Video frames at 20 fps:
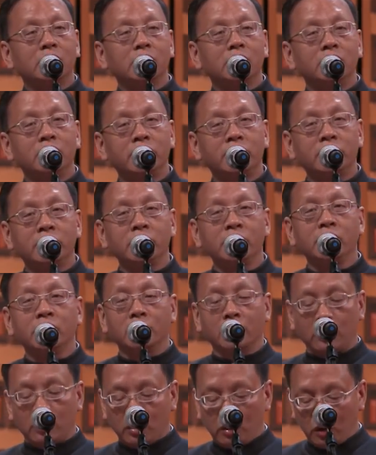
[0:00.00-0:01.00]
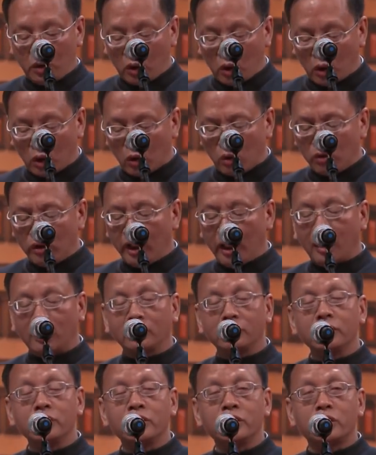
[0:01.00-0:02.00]
是弘
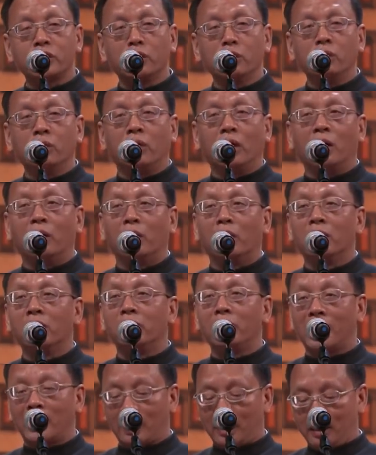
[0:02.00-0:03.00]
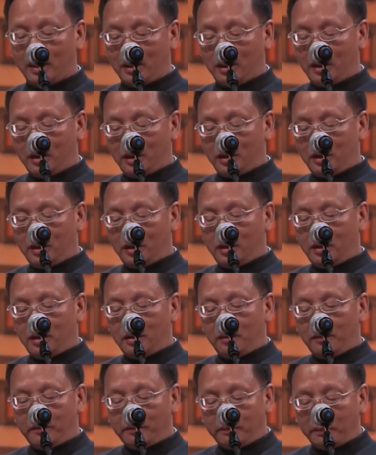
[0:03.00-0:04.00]
扬中华文化，
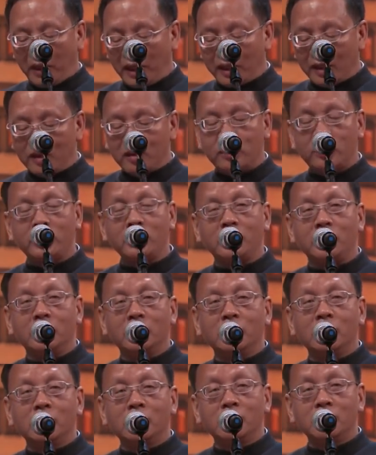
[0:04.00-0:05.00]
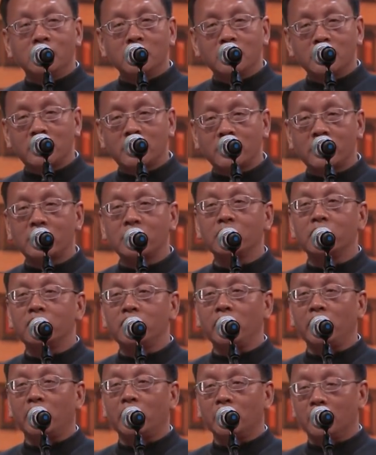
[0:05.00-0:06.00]
拜祭世
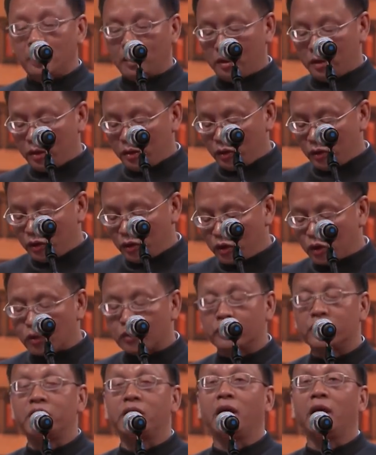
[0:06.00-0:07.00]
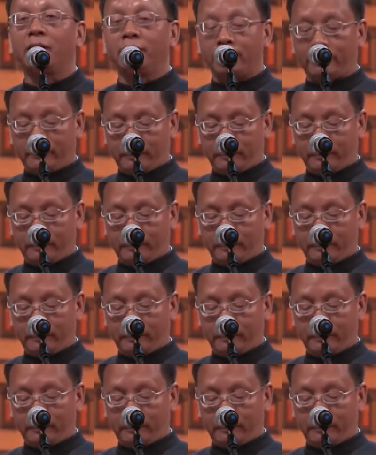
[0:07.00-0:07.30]
界祖先，